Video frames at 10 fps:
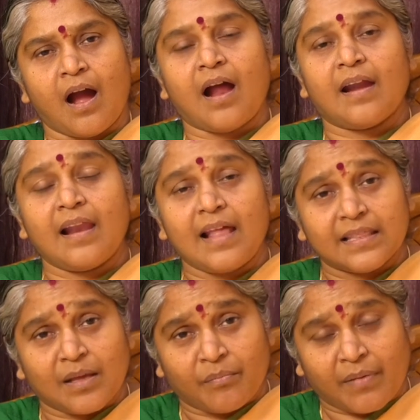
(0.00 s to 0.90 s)
ஆனால்
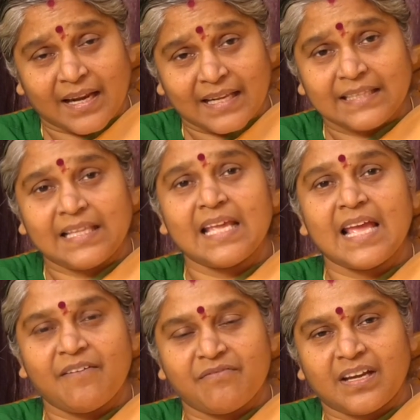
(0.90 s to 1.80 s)
அந்த
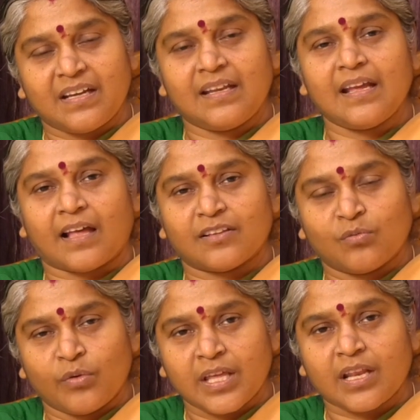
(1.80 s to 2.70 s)
மரத்தையே வெட்டி
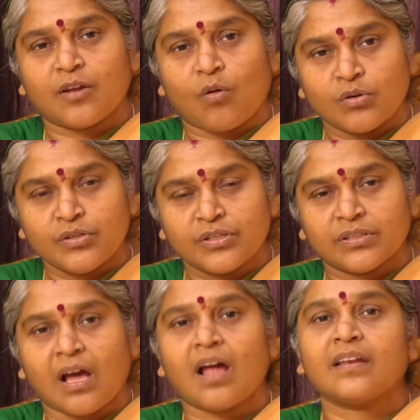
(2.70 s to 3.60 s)
அதன் உயிரை
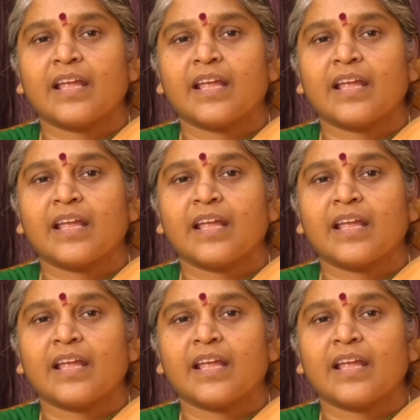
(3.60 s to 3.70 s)
கொன்றுதான்